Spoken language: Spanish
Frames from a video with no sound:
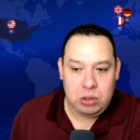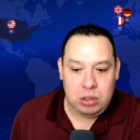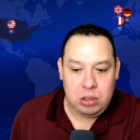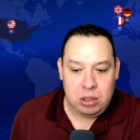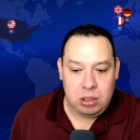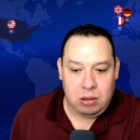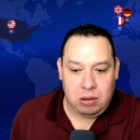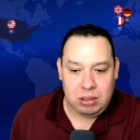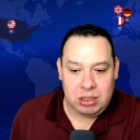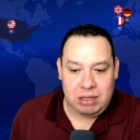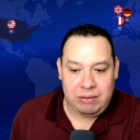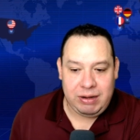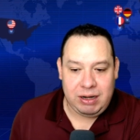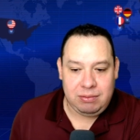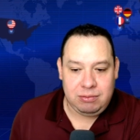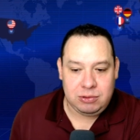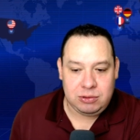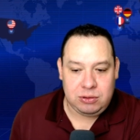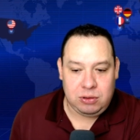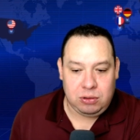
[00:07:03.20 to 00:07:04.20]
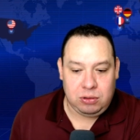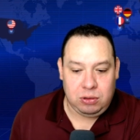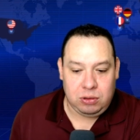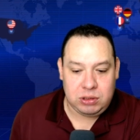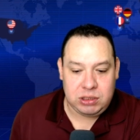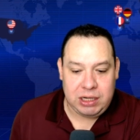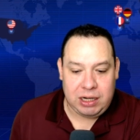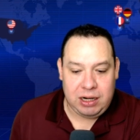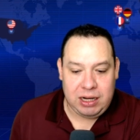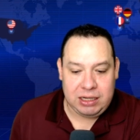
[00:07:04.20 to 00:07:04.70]
Ahorita veremos lo
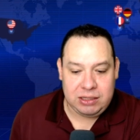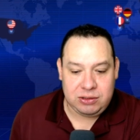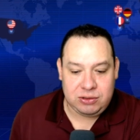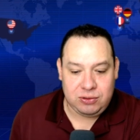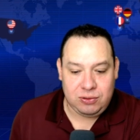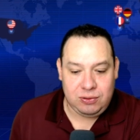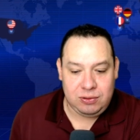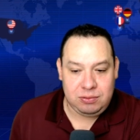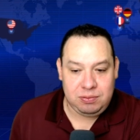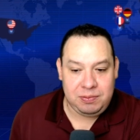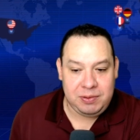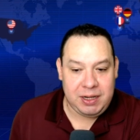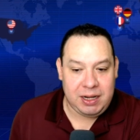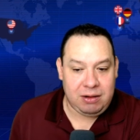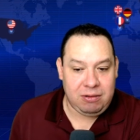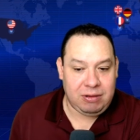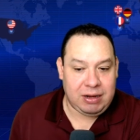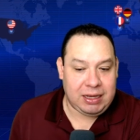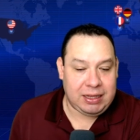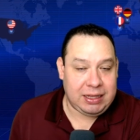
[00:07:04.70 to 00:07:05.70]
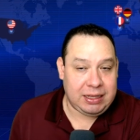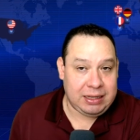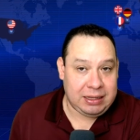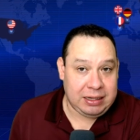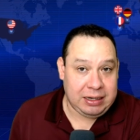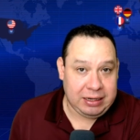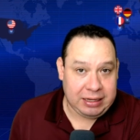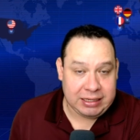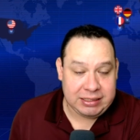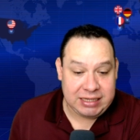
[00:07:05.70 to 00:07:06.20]
de la Schultz. Miren lo que
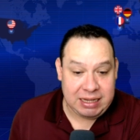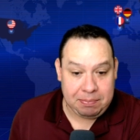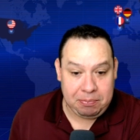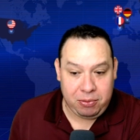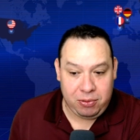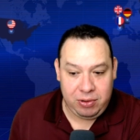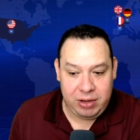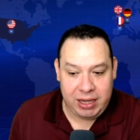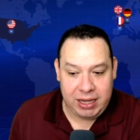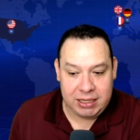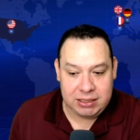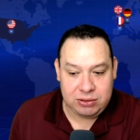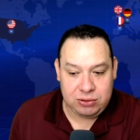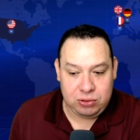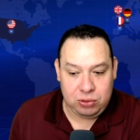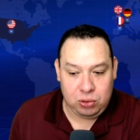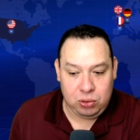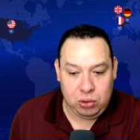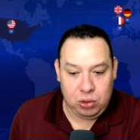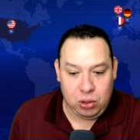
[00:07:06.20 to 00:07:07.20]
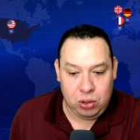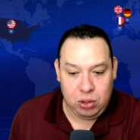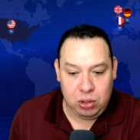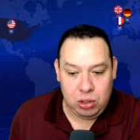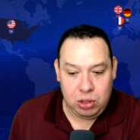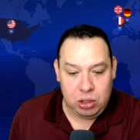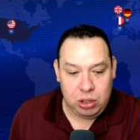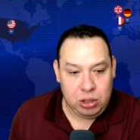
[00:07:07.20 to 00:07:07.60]
el que se apoya es Trudeau.